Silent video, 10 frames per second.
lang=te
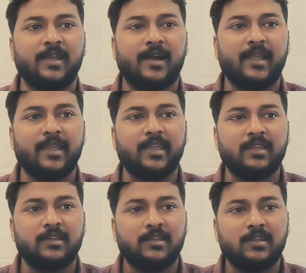అలాగే
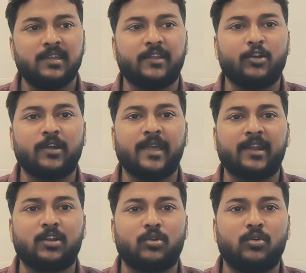ఇరవై ఒక్క
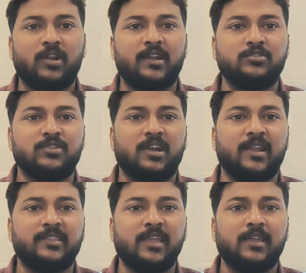క్యారెక్టర్ గోల్డ్ కానీ
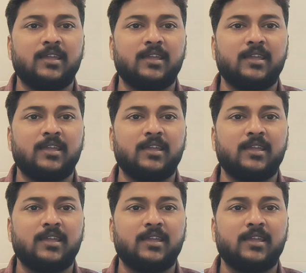చూసినట్లయితే